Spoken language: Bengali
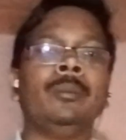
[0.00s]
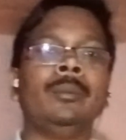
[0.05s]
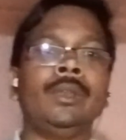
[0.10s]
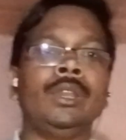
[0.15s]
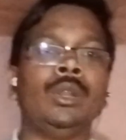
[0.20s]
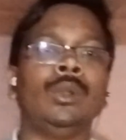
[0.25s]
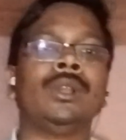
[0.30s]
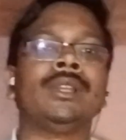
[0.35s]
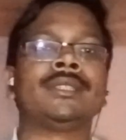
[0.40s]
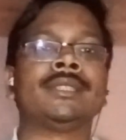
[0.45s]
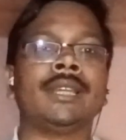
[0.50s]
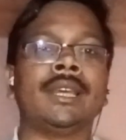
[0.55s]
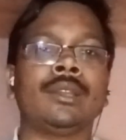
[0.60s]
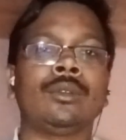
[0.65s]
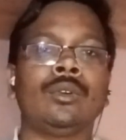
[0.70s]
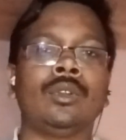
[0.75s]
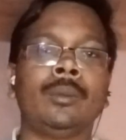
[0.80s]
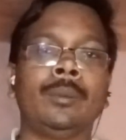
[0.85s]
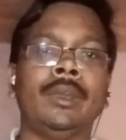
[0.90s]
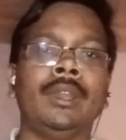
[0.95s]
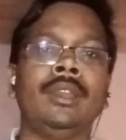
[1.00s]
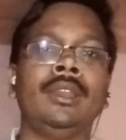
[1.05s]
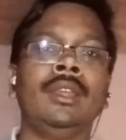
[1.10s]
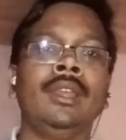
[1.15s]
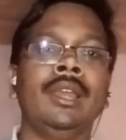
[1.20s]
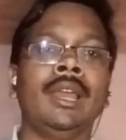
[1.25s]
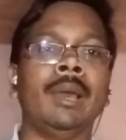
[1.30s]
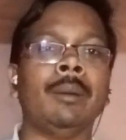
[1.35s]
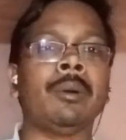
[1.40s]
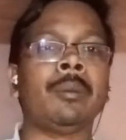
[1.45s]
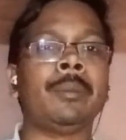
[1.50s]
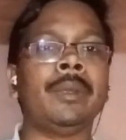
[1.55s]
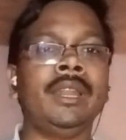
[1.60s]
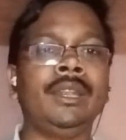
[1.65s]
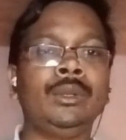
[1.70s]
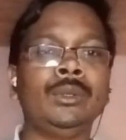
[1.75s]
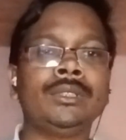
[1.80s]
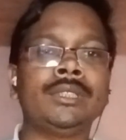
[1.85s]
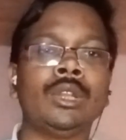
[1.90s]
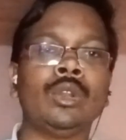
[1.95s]
ভিডিওটা শেয়ার করবেন এবং
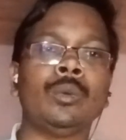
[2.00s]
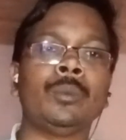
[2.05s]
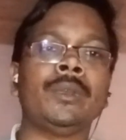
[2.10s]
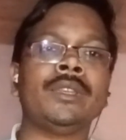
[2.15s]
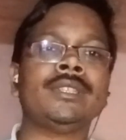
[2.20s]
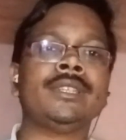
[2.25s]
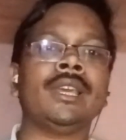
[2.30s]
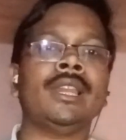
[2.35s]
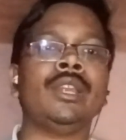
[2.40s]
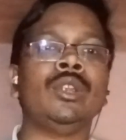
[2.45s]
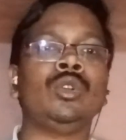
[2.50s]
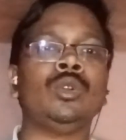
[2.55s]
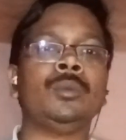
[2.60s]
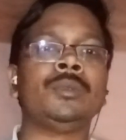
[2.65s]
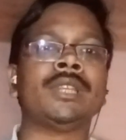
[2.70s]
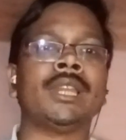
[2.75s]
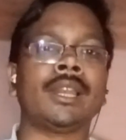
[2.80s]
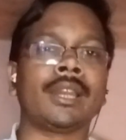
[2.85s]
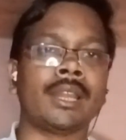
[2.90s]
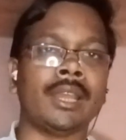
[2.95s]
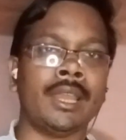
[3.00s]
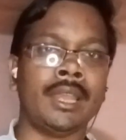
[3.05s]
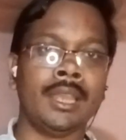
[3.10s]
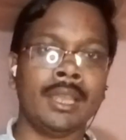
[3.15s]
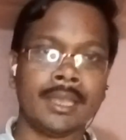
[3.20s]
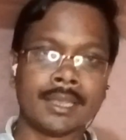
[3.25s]
বিলটুসের অফিসিয়াল ইউটিউব চ্যানেলকে